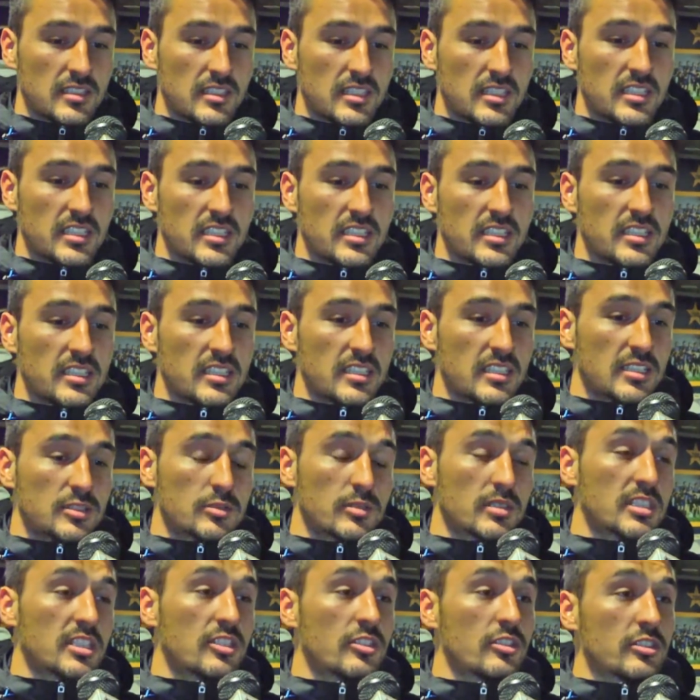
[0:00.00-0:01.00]
eh,
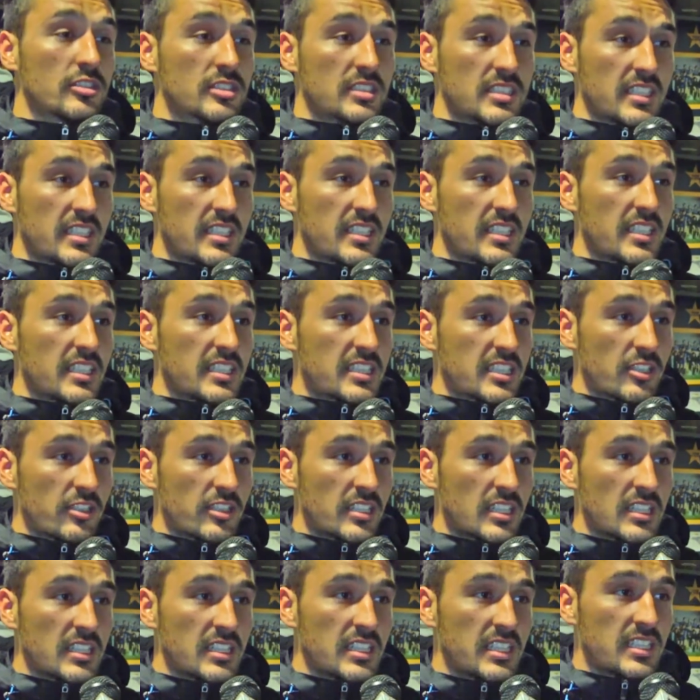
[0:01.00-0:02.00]
suerte de conocer el
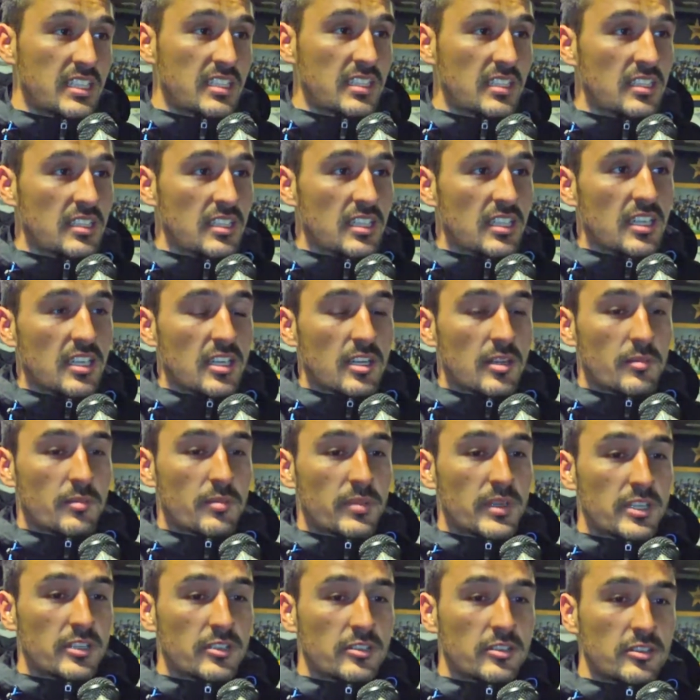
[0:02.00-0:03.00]
Estadio Caldera,
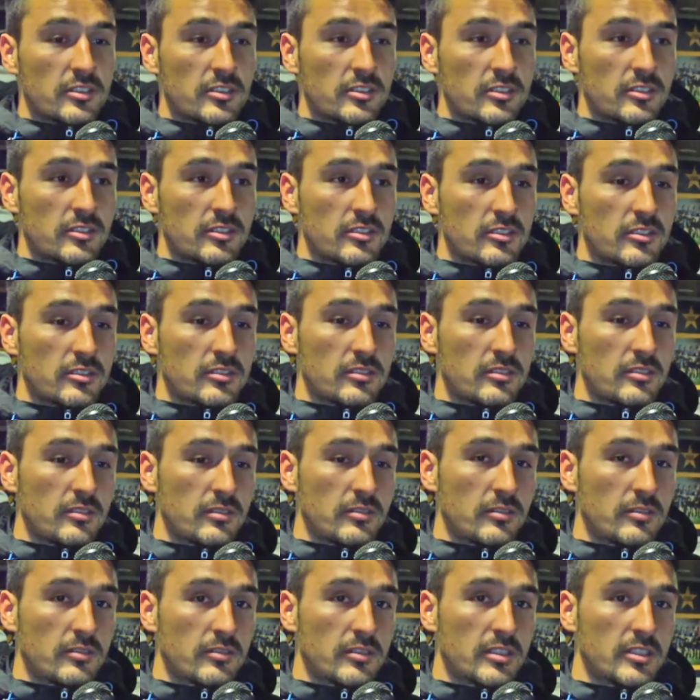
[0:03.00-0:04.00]
pero
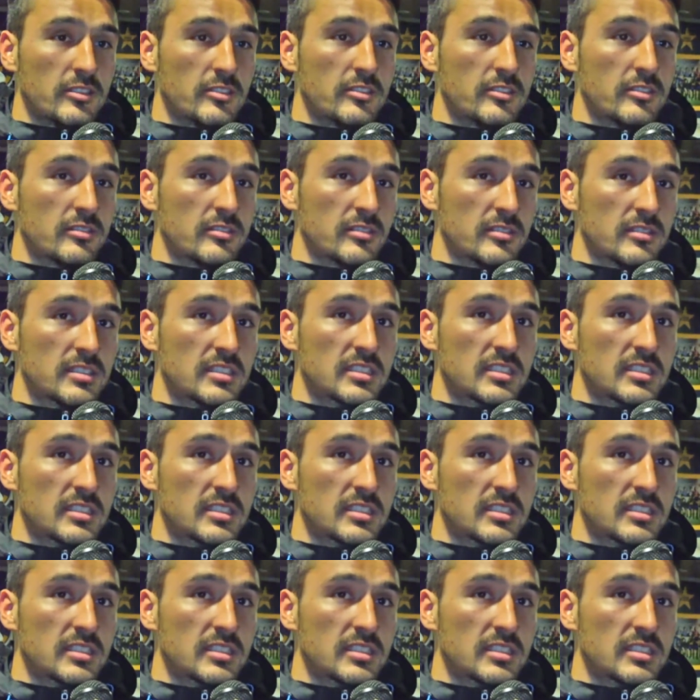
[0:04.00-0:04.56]
bueno,